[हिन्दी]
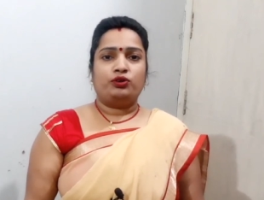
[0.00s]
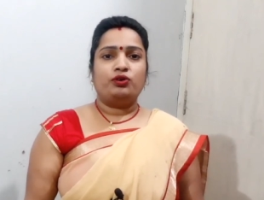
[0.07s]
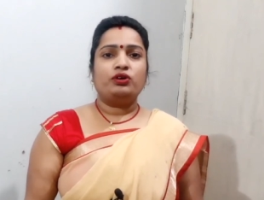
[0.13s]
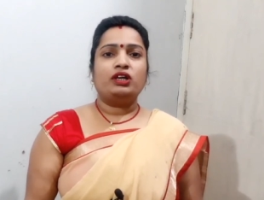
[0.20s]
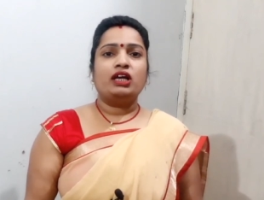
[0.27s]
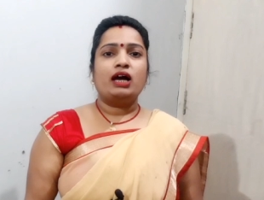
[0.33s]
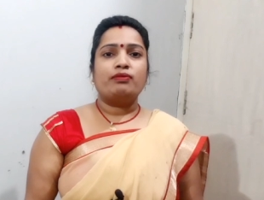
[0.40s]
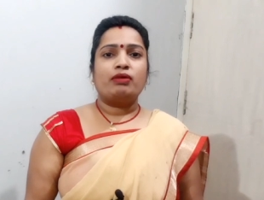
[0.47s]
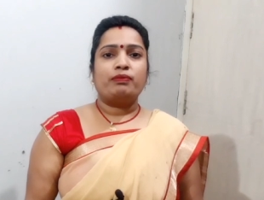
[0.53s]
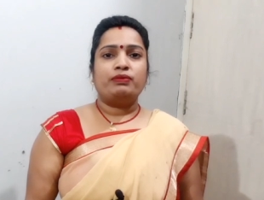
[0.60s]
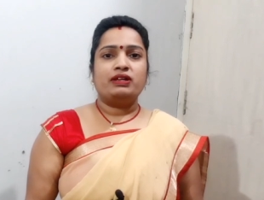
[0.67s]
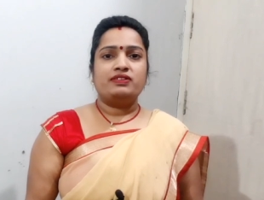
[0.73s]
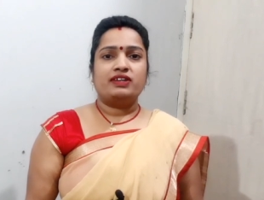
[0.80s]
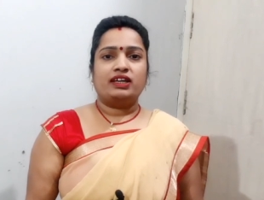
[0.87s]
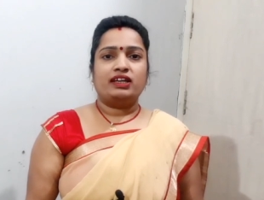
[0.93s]
क्योंकि हम
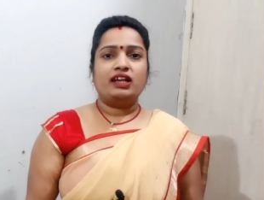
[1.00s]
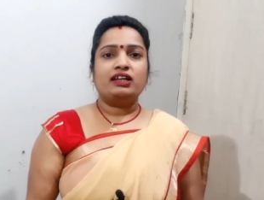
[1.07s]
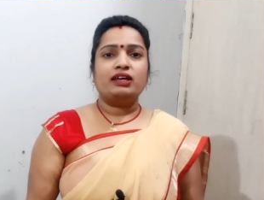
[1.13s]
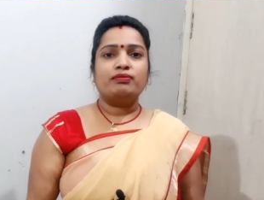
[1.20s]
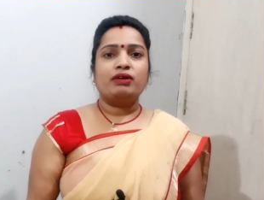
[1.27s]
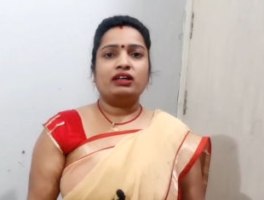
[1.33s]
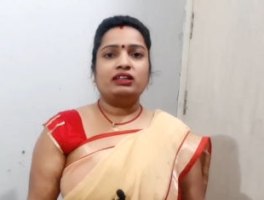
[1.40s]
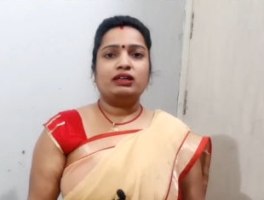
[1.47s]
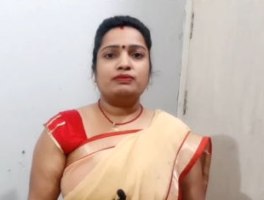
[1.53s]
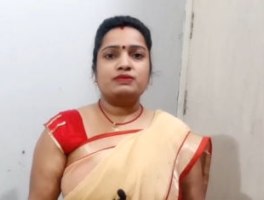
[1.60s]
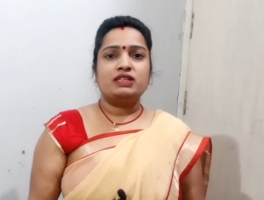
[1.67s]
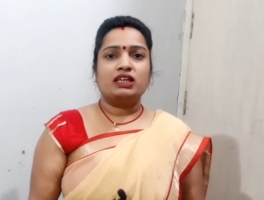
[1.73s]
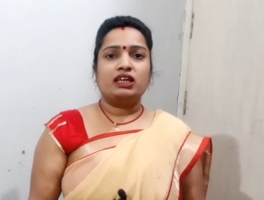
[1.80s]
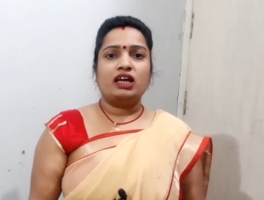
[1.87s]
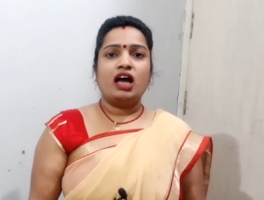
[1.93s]
अपने चैनल के माध्यम
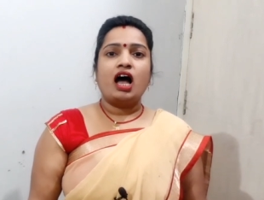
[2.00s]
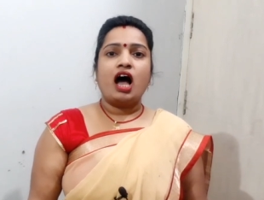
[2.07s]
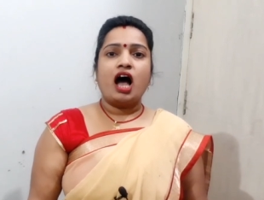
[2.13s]
से